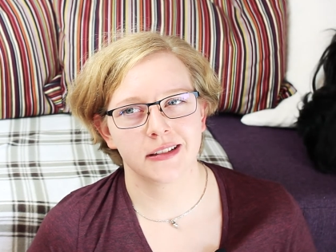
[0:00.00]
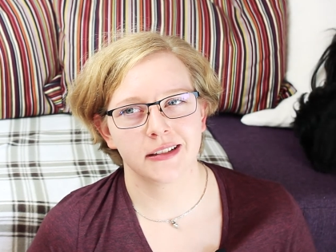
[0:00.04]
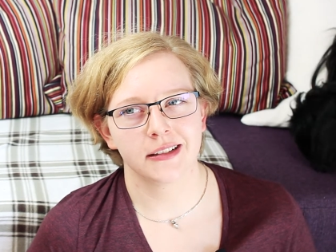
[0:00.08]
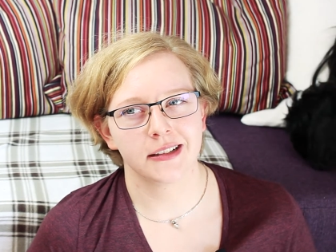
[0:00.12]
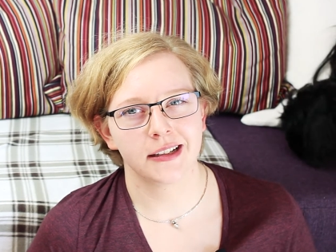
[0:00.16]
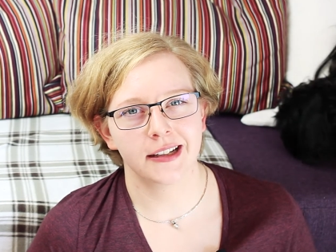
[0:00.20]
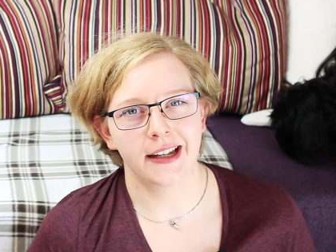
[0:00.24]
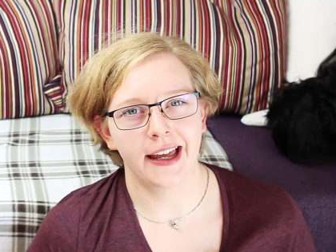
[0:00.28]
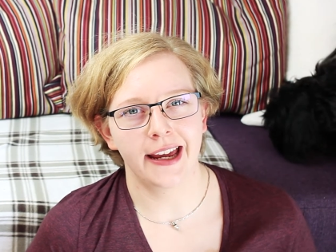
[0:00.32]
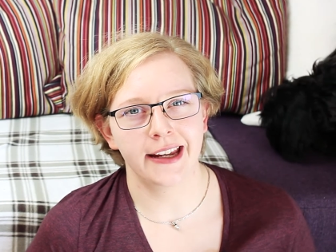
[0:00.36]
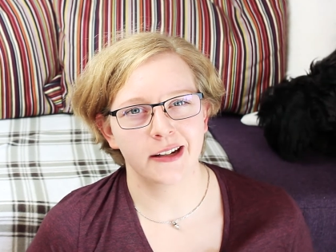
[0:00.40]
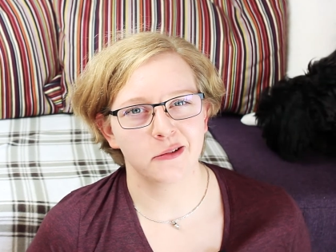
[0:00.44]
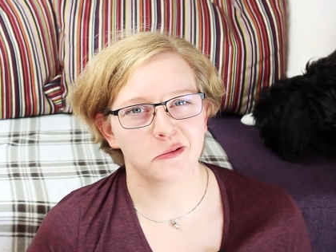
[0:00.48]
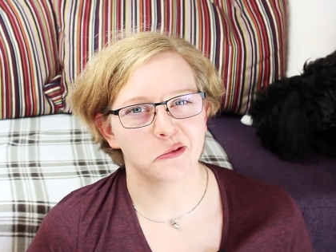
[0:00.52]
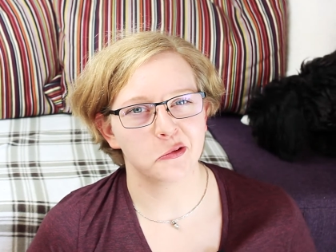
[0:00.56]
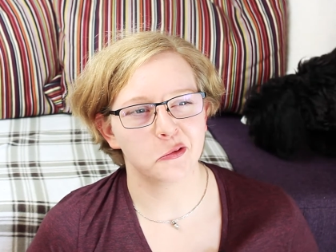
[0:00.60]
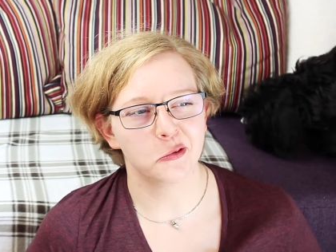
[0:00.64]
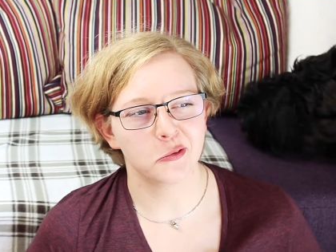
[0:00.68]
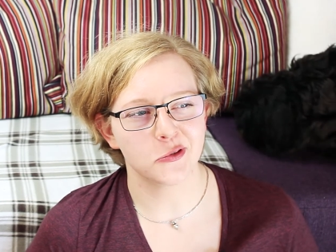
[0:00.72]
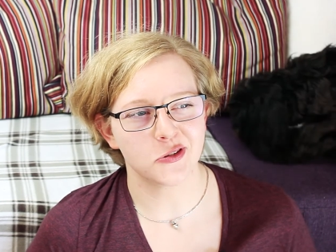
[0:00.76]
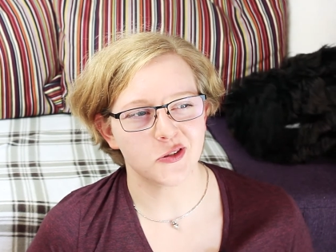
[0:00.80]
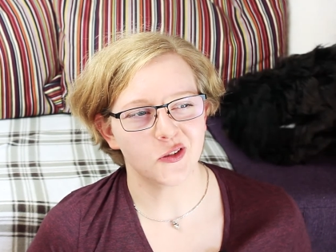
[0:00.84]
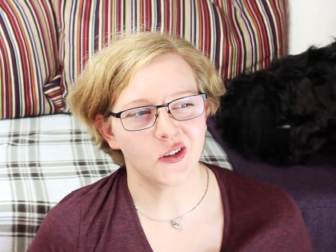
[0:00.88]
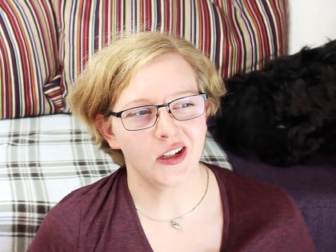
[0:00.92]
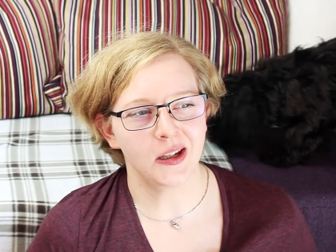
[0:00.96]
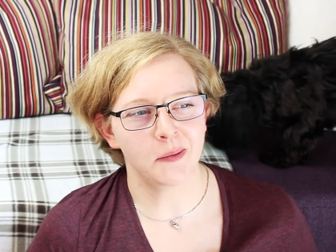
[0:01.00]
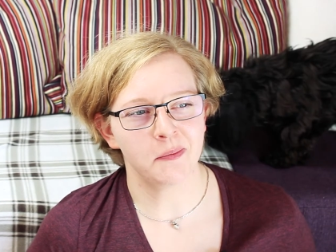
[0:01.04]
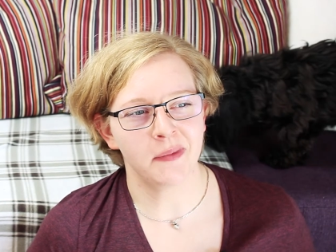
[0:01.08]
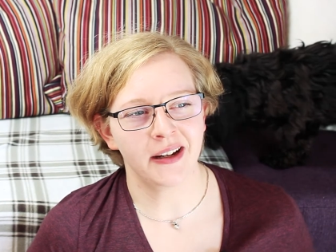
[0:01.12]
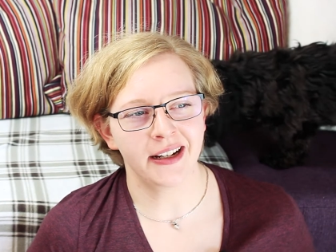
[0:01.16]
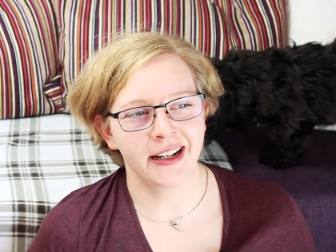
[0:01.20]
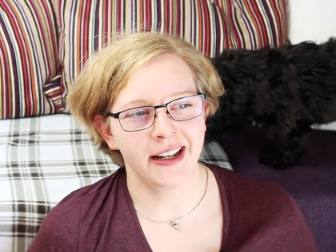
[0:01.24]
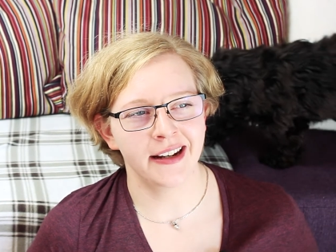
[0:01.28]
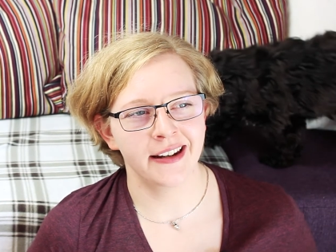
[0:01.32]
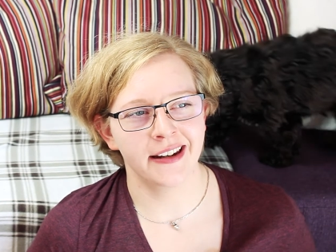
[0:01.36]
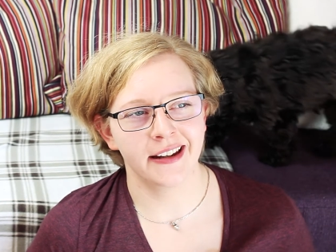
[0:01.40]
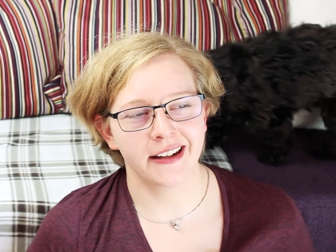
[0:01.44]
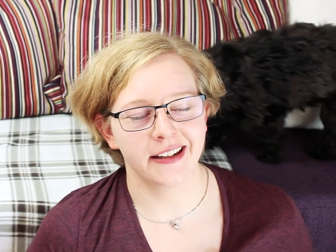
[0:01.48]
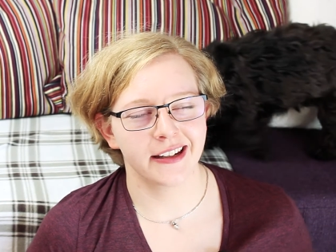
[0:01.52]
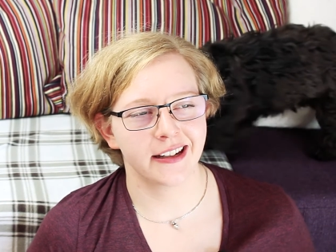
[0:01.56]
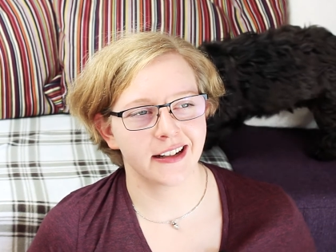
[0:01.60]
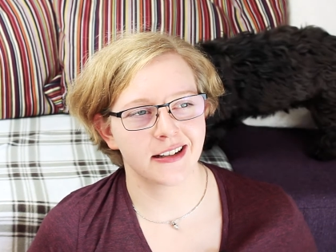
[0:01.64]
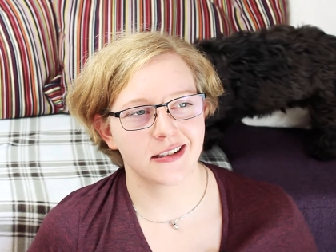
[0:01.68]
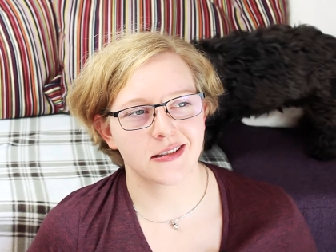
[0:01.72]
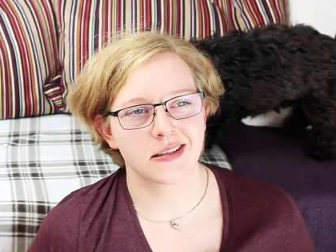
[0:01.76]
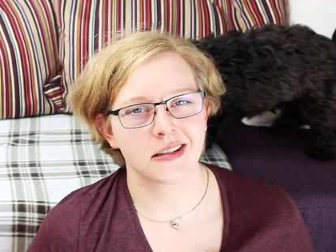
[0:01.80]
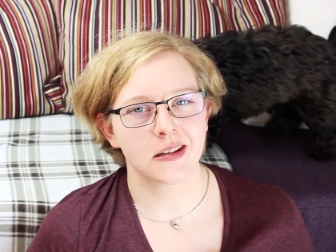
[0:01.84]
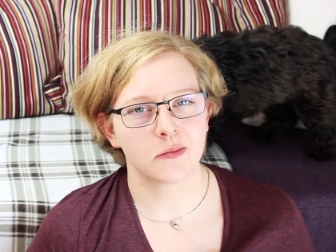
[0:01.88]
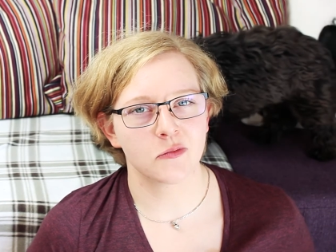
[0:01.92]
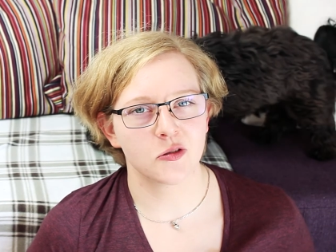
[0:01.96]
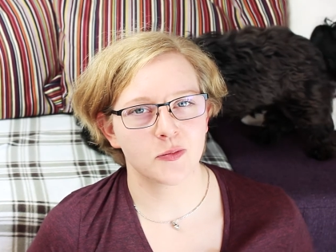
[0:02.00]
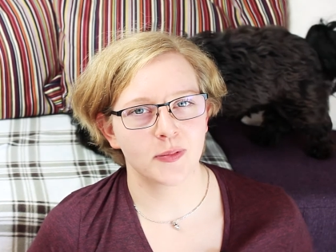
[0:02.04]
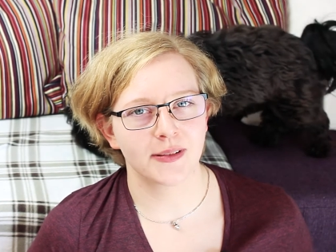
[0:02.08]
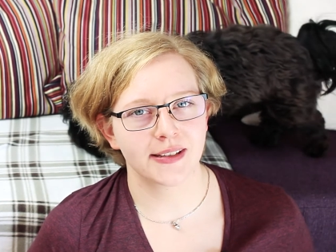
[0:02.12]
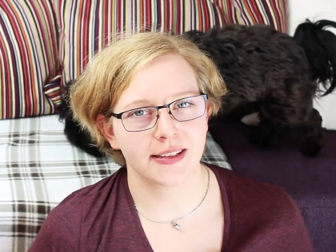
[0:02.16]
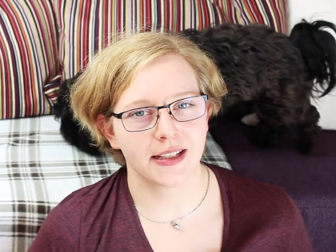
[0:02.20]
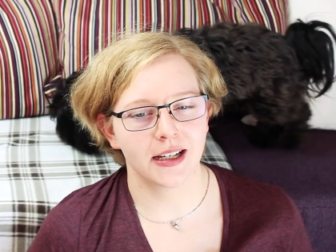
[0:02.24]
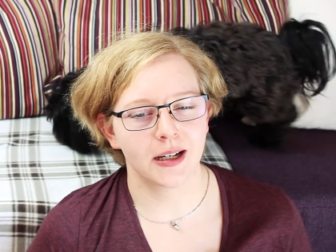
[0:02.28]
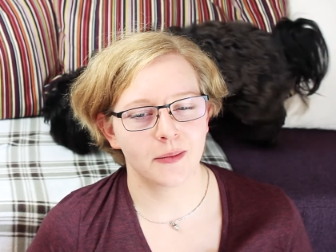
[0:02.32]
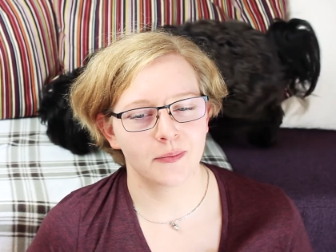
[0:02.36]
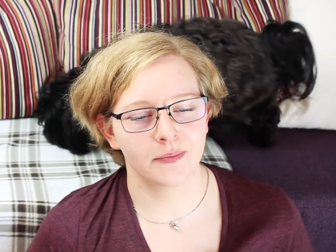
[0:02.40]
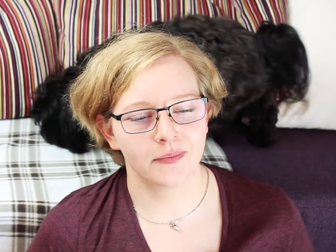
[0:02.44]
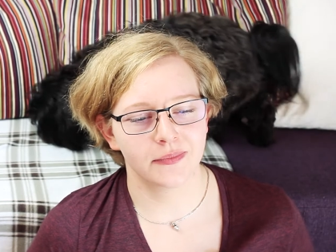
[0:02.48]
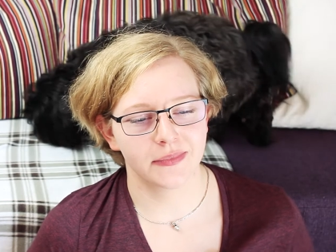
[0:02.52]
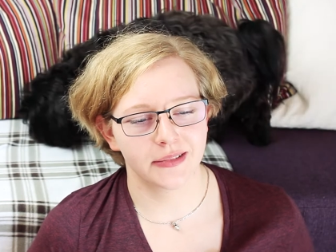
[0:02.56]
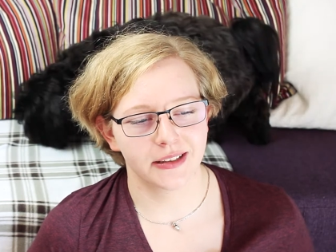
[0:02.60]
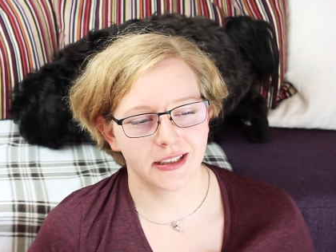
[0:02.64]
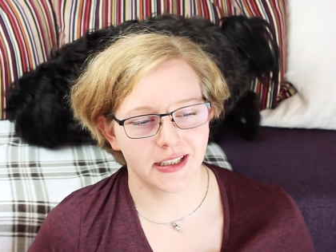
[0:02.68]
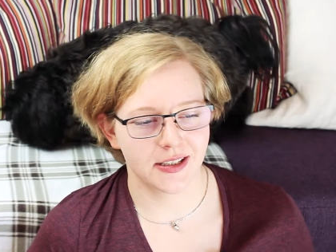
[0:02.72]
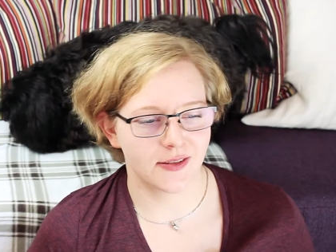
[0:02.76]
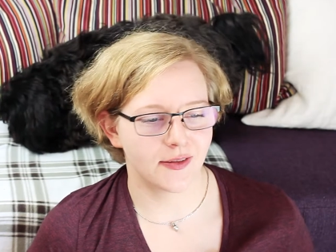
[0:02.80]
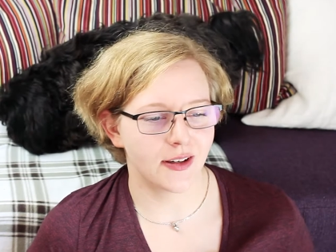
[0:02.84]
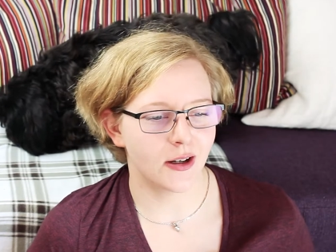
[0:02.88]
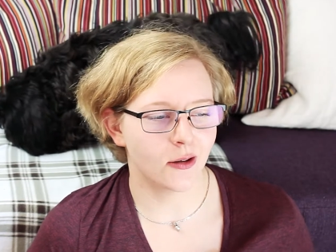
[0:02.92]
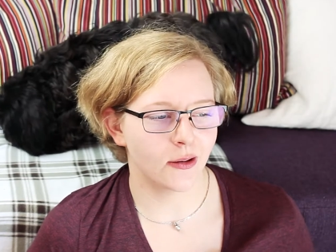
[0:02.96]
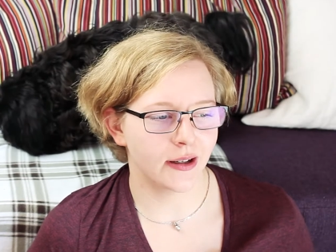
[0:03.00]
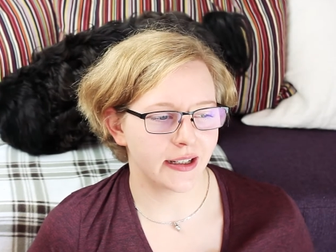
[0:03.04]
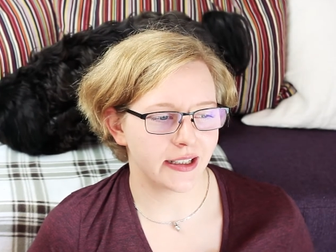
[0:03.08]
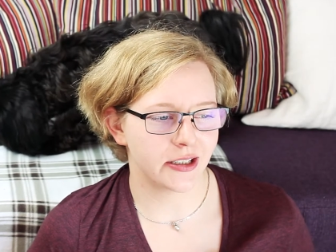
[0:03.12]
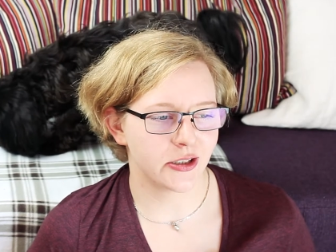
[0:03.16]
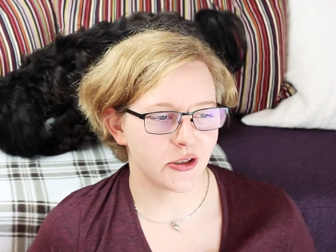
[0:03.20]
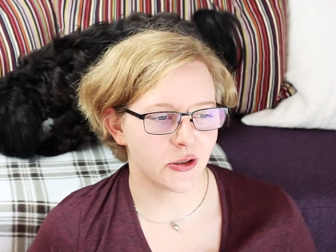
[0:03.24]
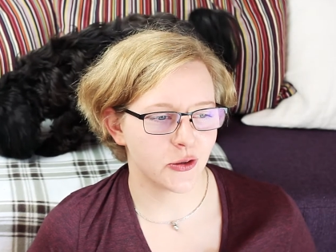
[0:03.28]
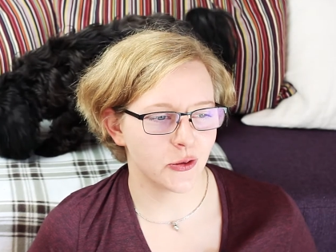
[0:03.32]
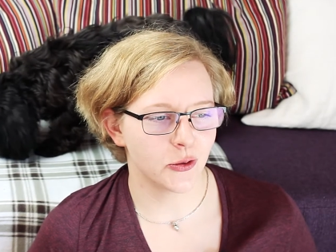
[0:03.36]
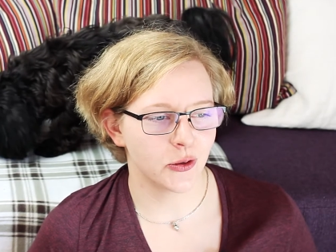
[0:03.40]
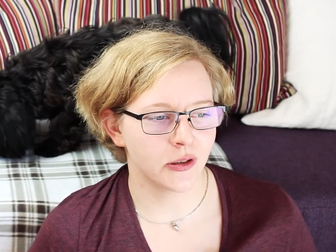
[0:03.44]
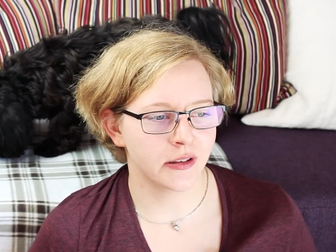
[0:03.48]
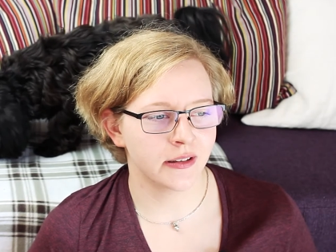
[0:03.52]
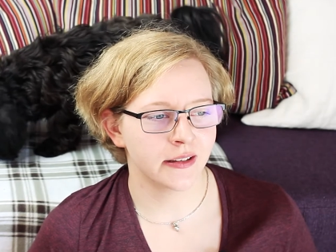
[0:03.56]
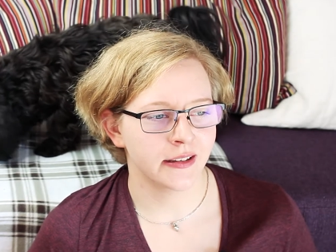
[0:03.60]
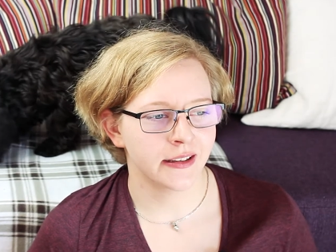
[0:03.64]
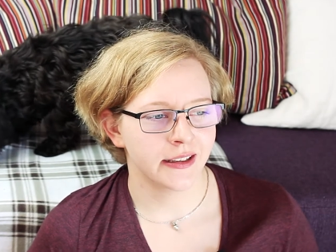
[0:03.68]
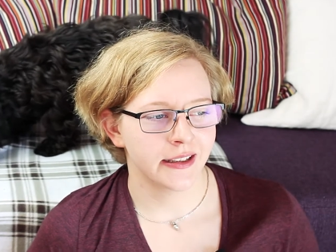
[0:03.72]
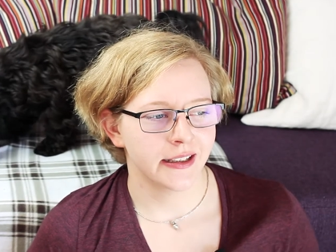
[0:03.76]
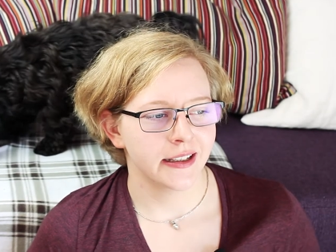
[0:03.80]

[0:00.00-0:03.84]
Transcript: klein und groß und nebeneinander, die dann zusammen Spaß haben. Das wäre auch echt schön.